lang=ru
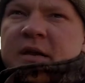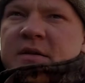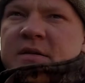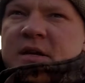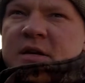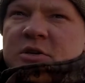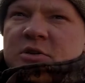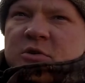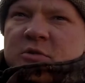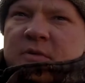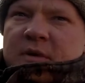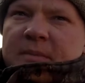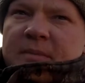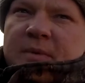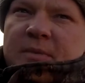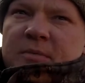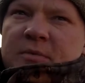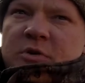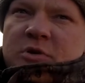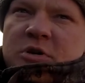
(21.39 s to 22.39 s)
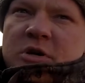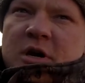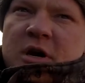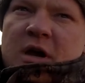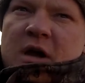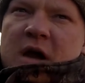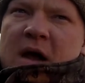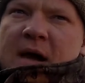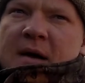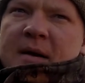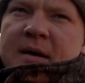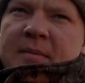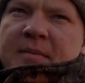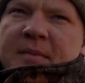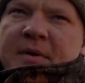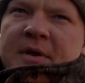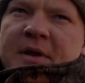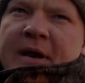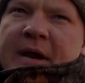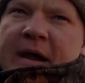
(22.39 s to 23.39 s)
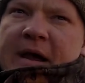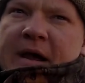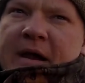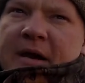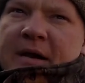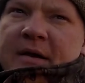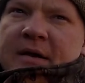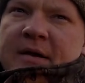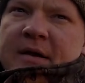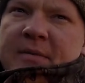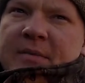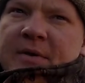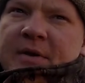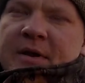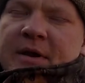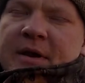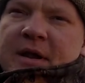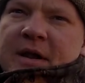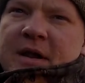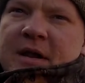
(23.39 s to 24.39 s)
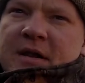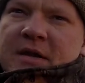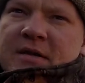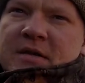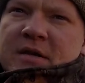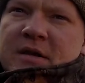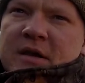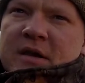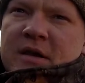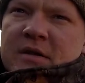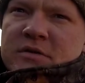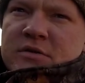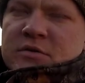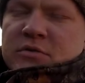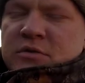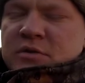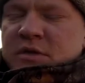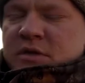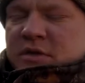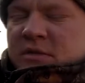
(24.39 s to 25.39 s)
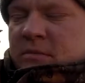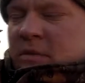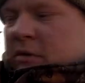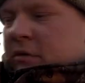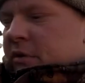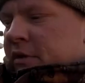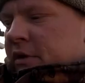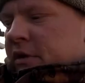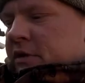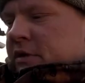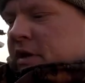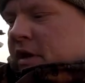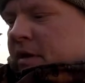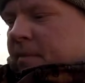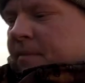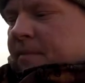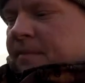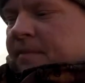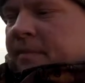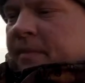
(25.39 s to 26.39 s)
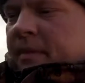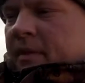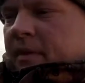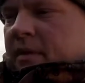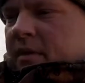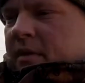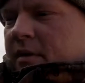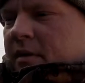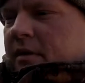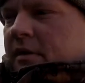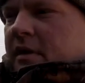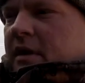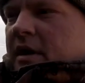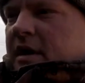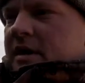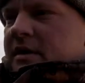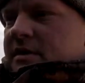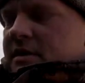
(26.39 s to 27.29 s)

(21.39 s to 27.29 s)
расскажу вам немножко о материале, о материале и конструкции самого гнезда. Для